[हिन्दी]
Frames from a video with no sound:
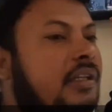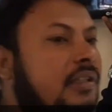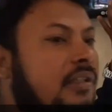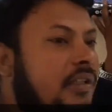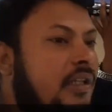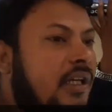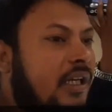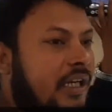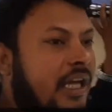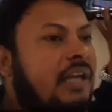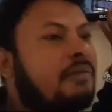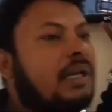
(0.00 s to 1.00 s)

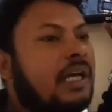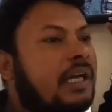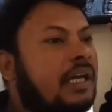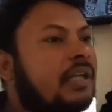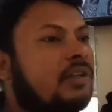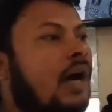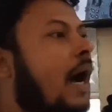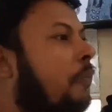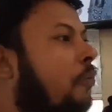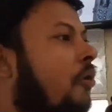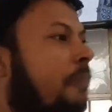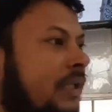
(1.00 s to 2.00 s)
नहीं मिलेगी तो
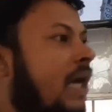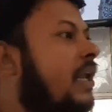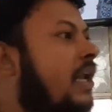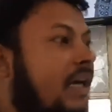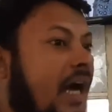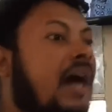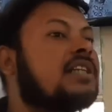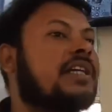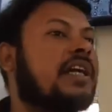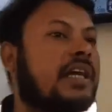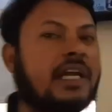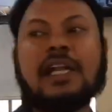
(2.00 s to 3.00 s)
आपको पता है ना कहाँ
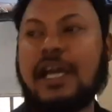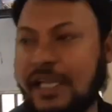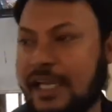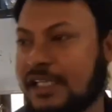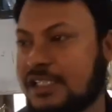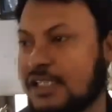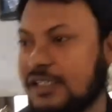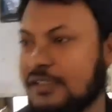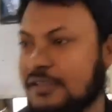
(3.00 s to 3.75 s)
चेक करना है नेक्स्ट